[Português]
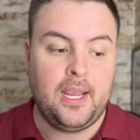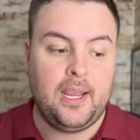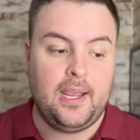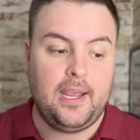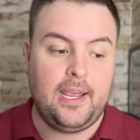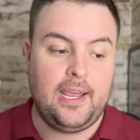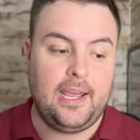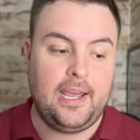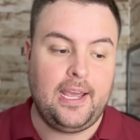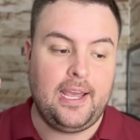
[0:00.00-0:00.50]

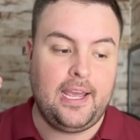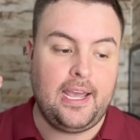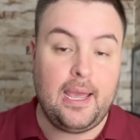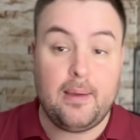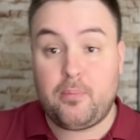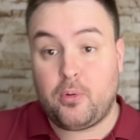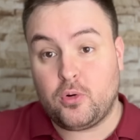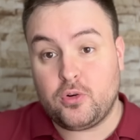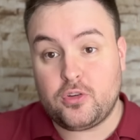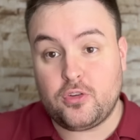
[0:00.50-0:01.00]
É, é,
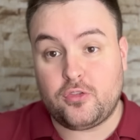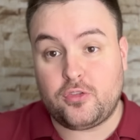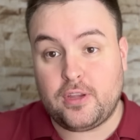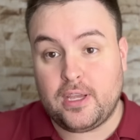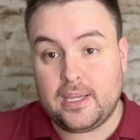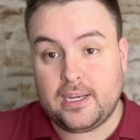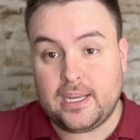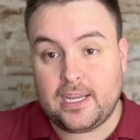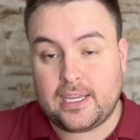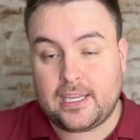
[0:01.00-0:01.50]
bom
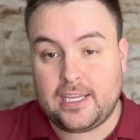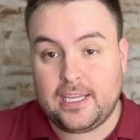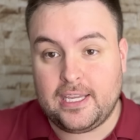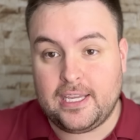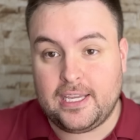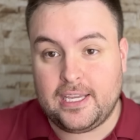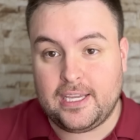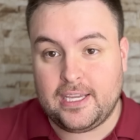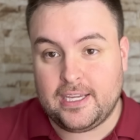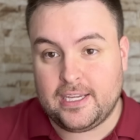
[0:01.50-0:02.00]
dizer né,
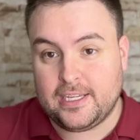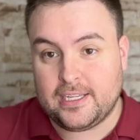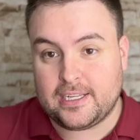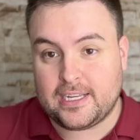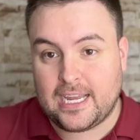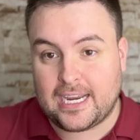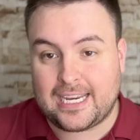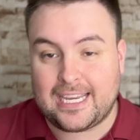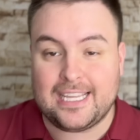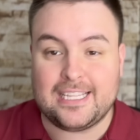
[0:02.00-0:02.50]
que
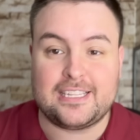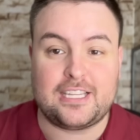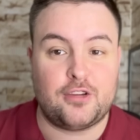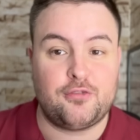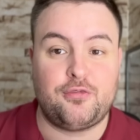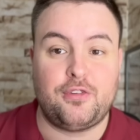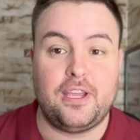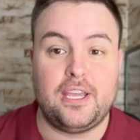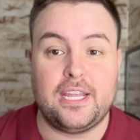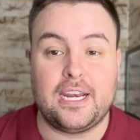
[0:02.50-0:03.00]
na
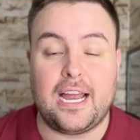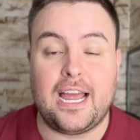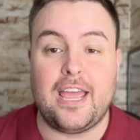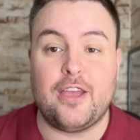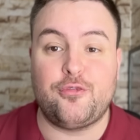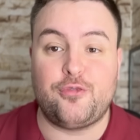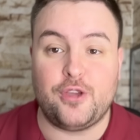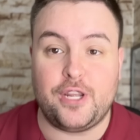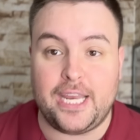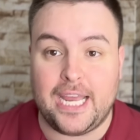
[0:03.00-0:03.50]
quinta-feira é
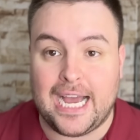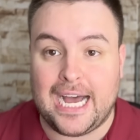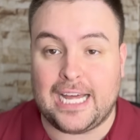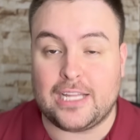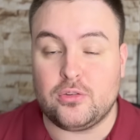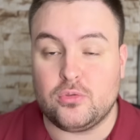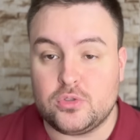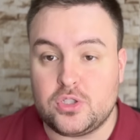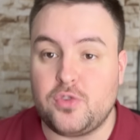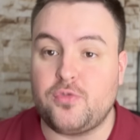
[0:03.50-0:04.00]

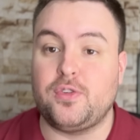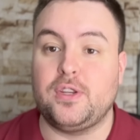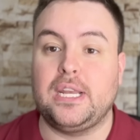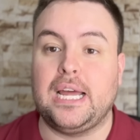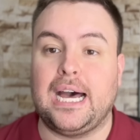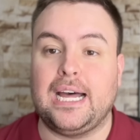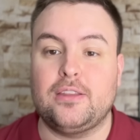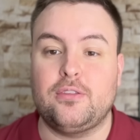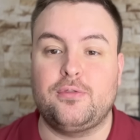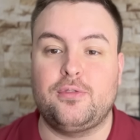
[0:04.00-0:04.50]
feriado de
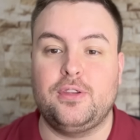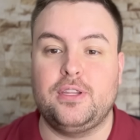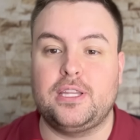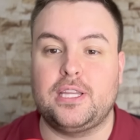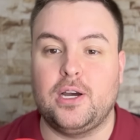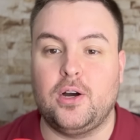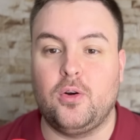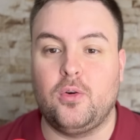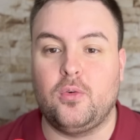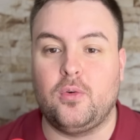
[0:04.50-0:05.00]
finados,
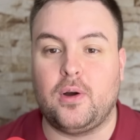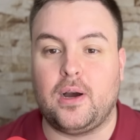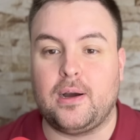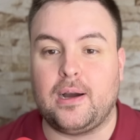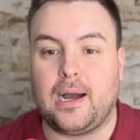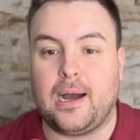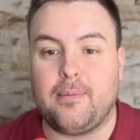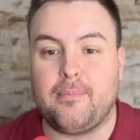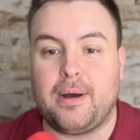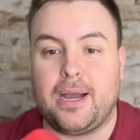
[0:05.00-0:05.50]
então
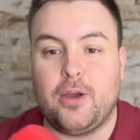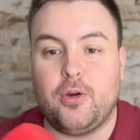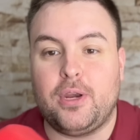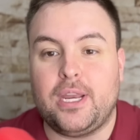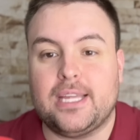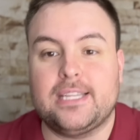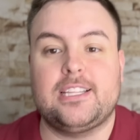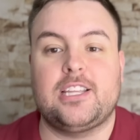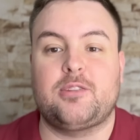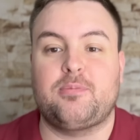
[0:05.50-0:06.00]
a, a
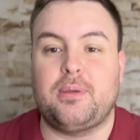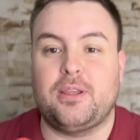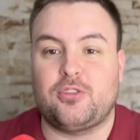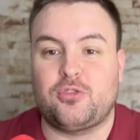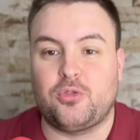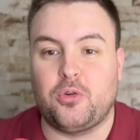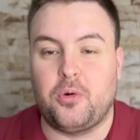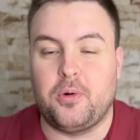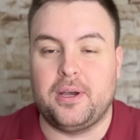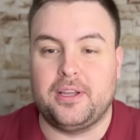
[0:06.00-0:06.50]
maioria das
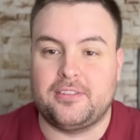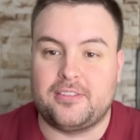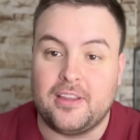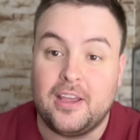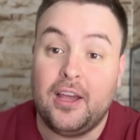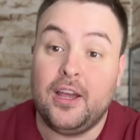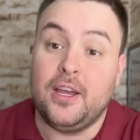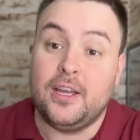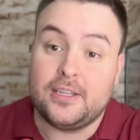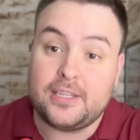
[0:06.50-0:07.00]
pessoas
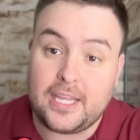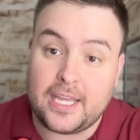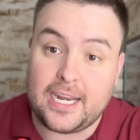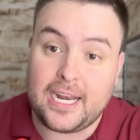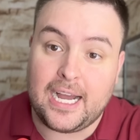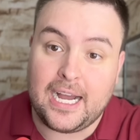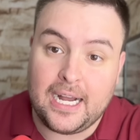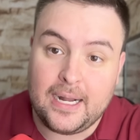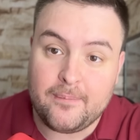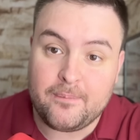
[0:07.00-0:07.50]

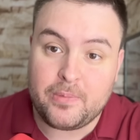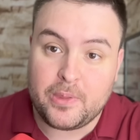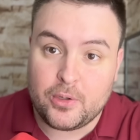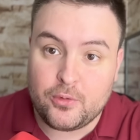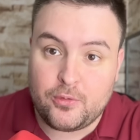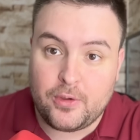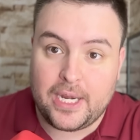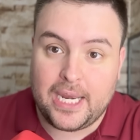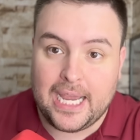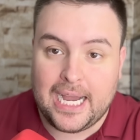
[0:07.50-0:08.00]
terá
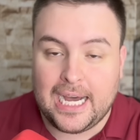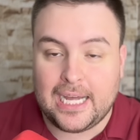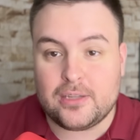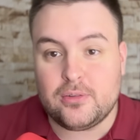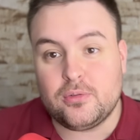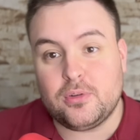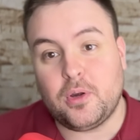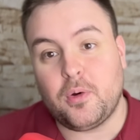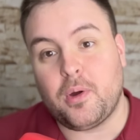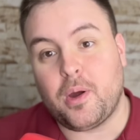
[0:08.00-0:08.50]

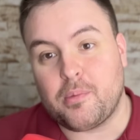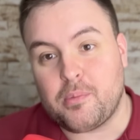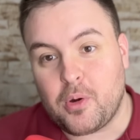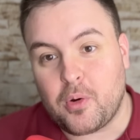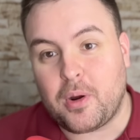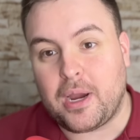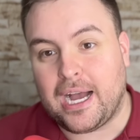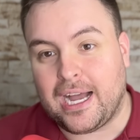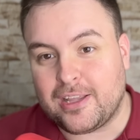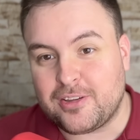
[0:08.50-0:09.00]
Feriado não é o meu
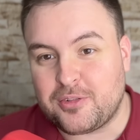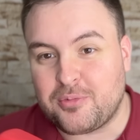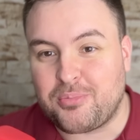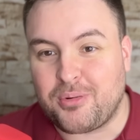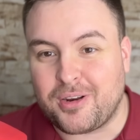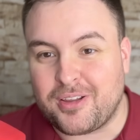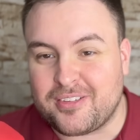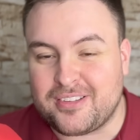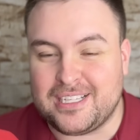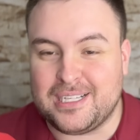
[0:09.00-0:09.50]
caso,
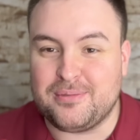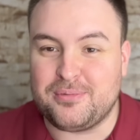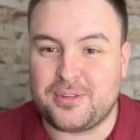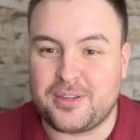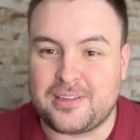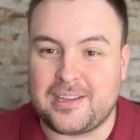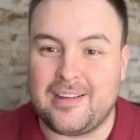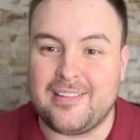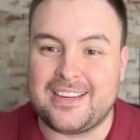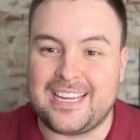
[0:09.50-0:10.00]
por exemplo. Você
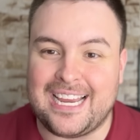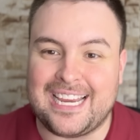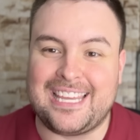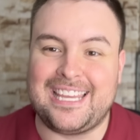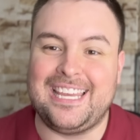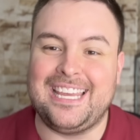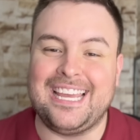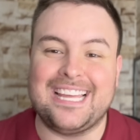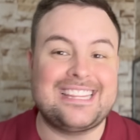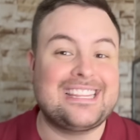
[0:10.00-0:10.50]
sabe que
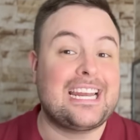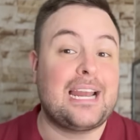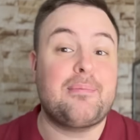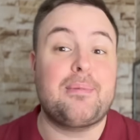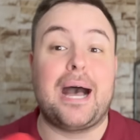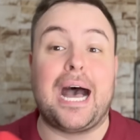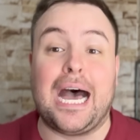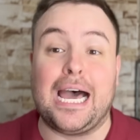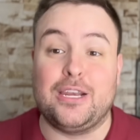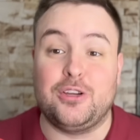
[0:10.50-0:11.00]
aqui é
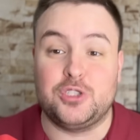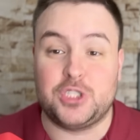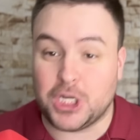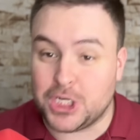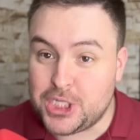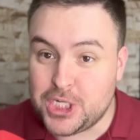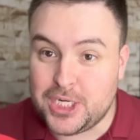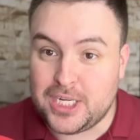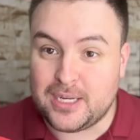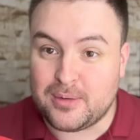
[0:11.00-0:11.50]
trabalho, já
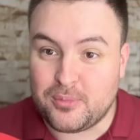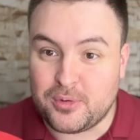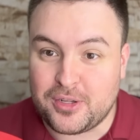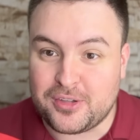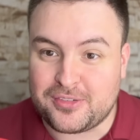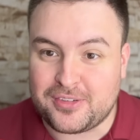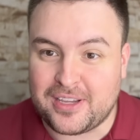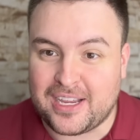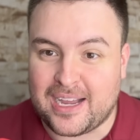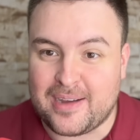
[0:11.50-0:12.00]
diria
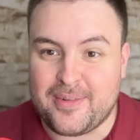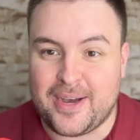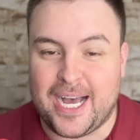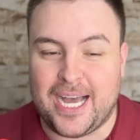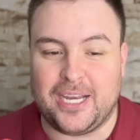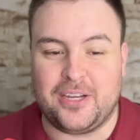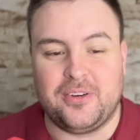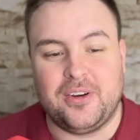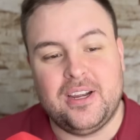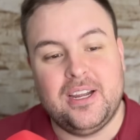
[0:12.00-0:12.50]
Murici
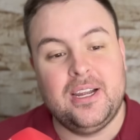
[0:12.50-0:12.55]
Ramalho.